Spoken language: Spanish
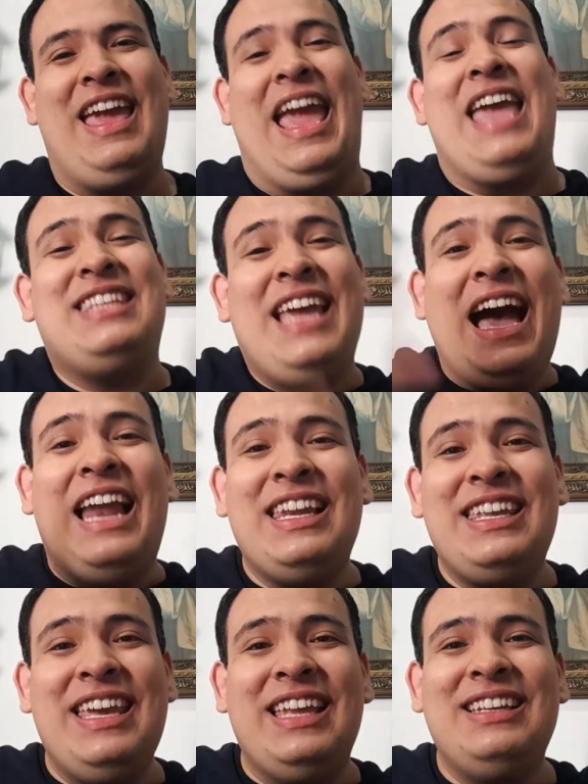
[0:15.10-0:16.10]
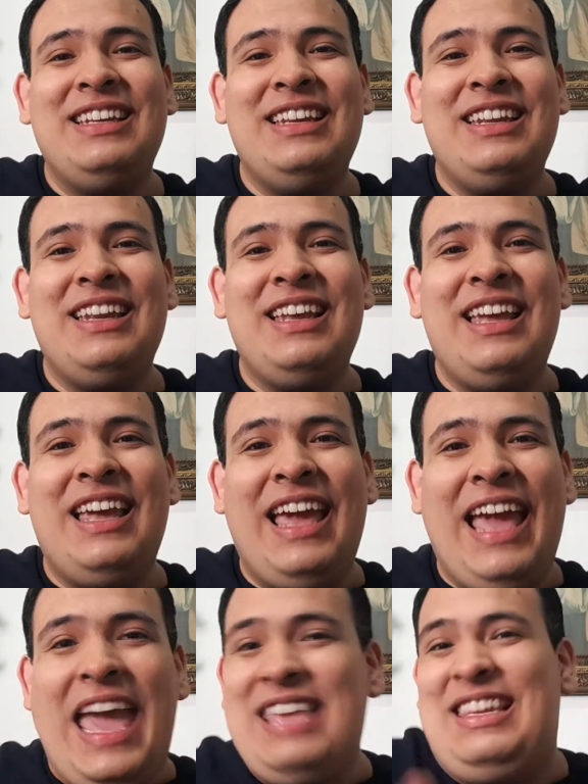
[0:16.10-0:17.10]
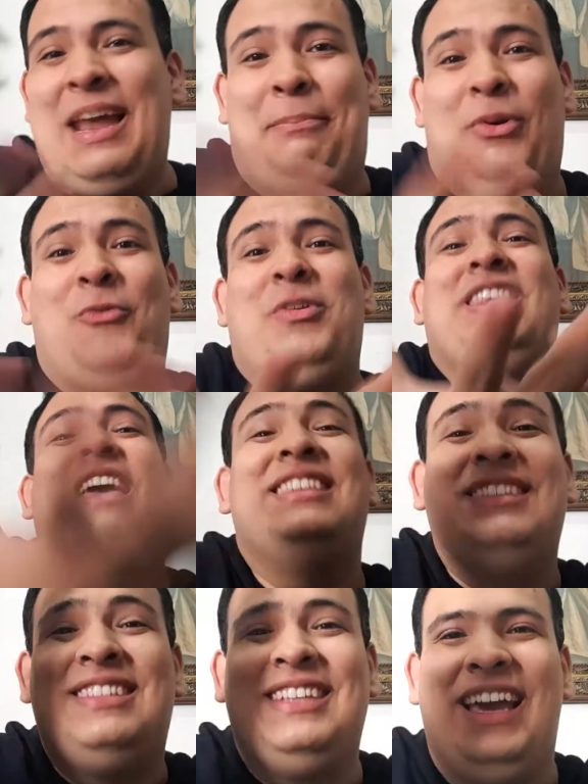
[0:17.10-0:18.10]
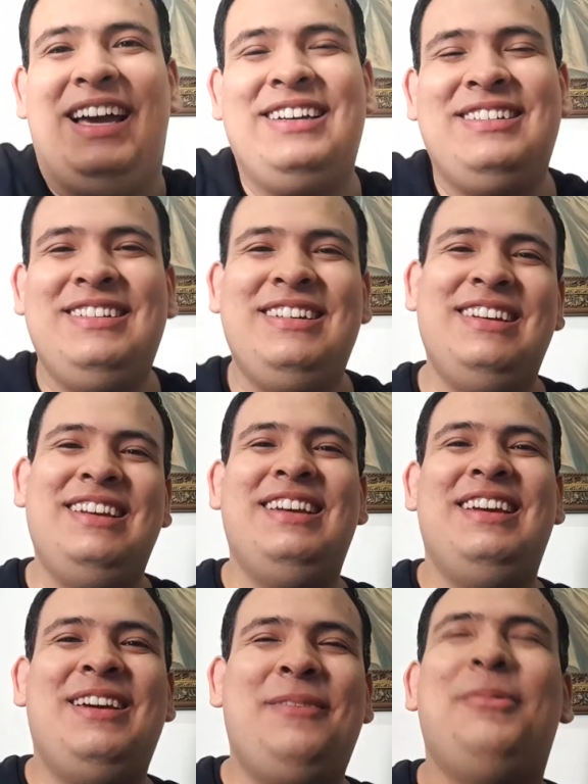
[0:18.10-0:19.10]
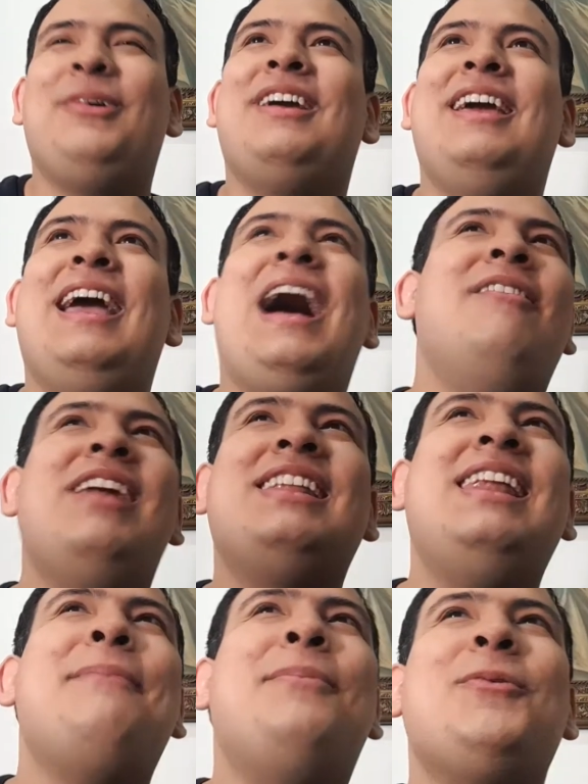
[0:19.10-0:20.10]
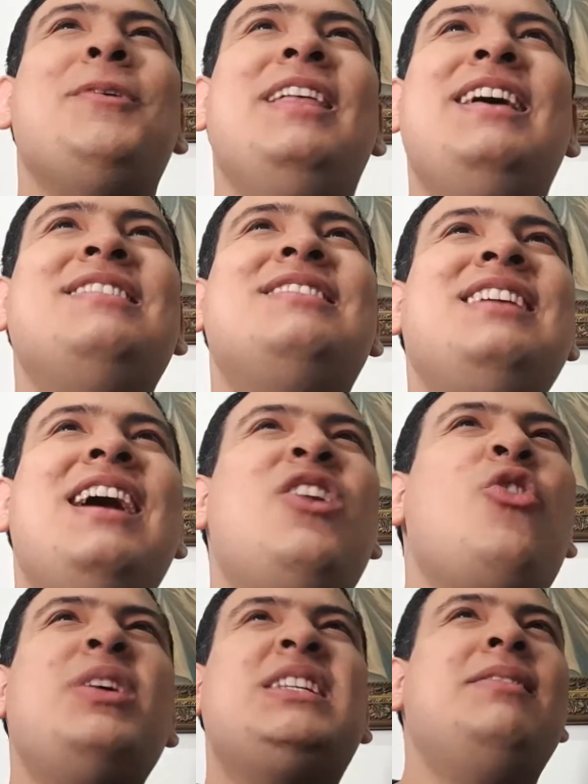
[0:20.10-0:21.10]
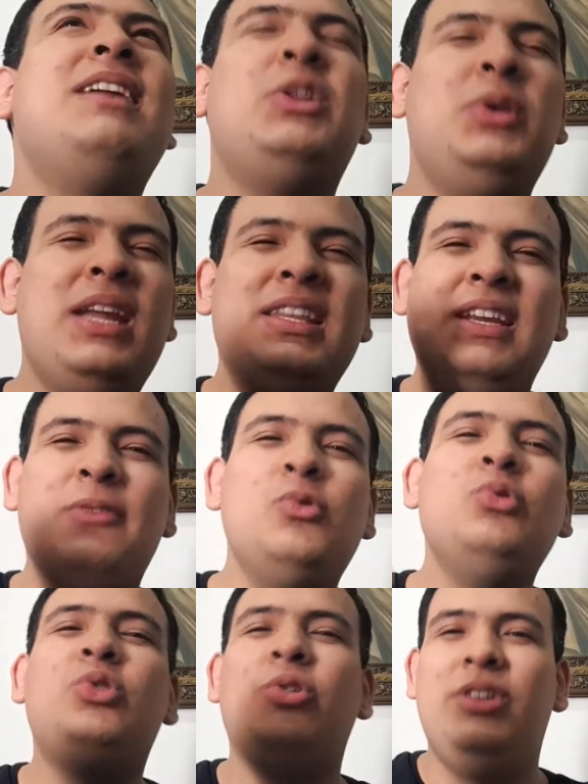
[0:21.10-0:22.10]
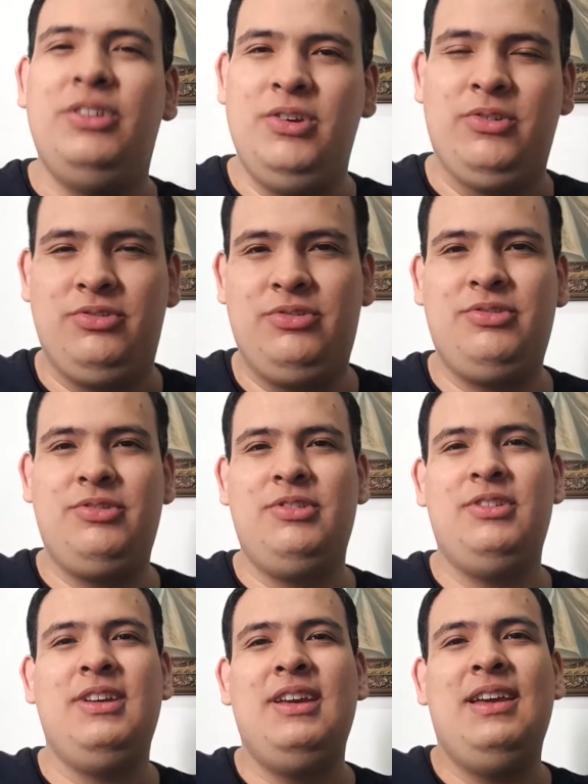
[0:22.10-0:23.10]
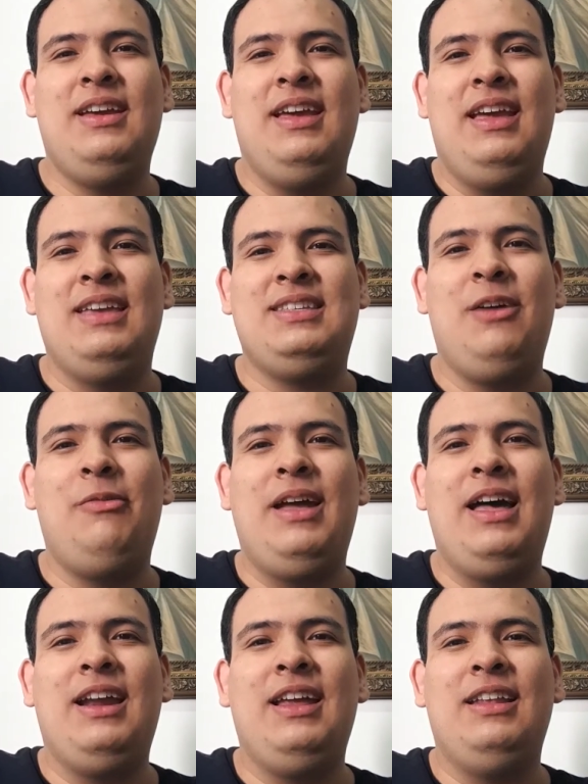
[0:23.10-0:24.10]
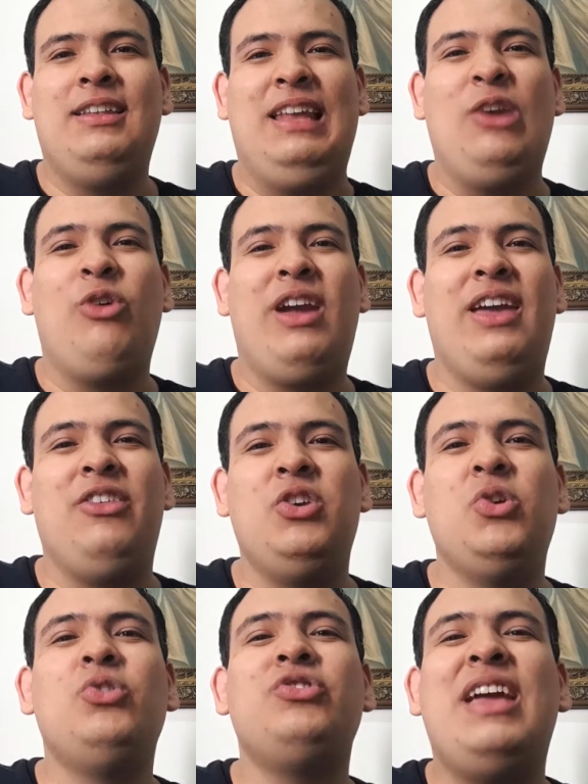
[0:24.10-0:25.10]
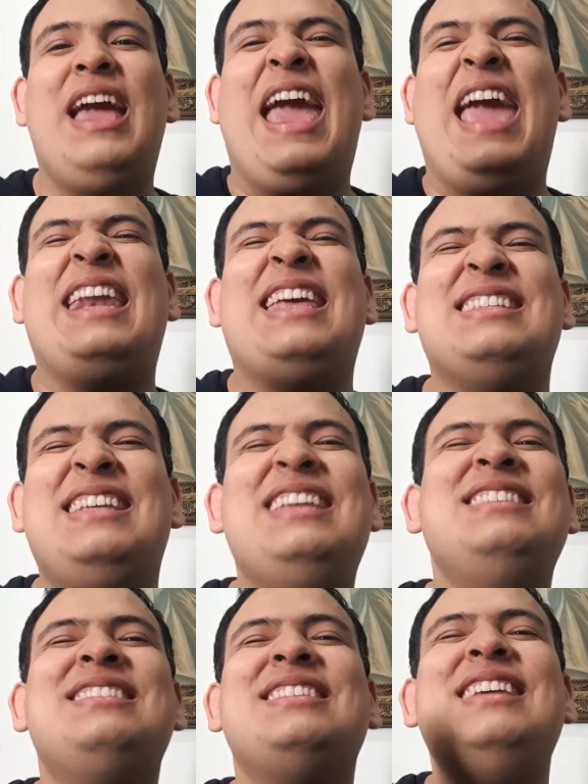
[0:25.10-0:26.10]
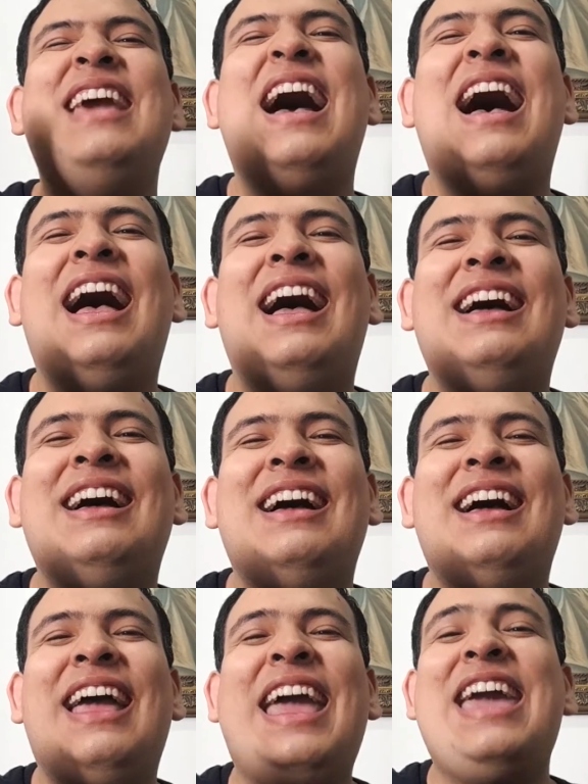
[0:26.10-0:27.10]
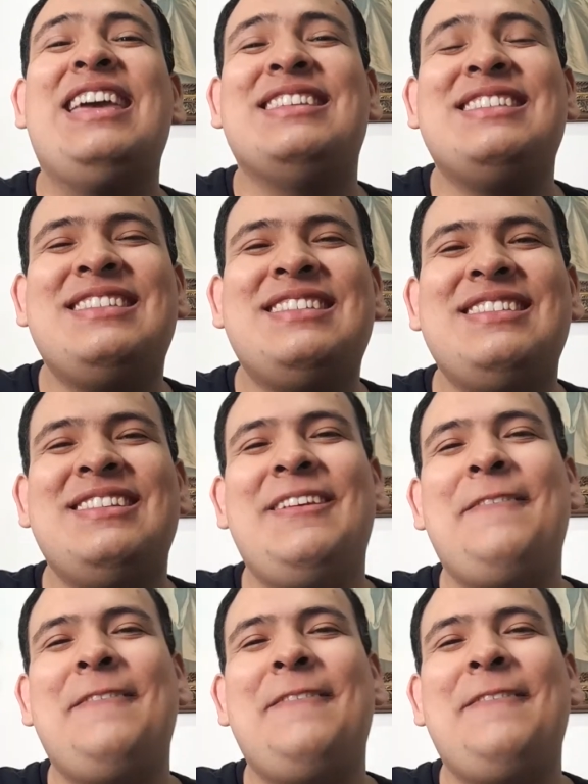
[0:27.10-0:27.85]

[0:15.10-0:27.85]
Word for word: Ese alguien es la providencia. Porque hablar de la providencia no es hablar de un atributo de Dios, es hablar de lo que Dios en esencia es.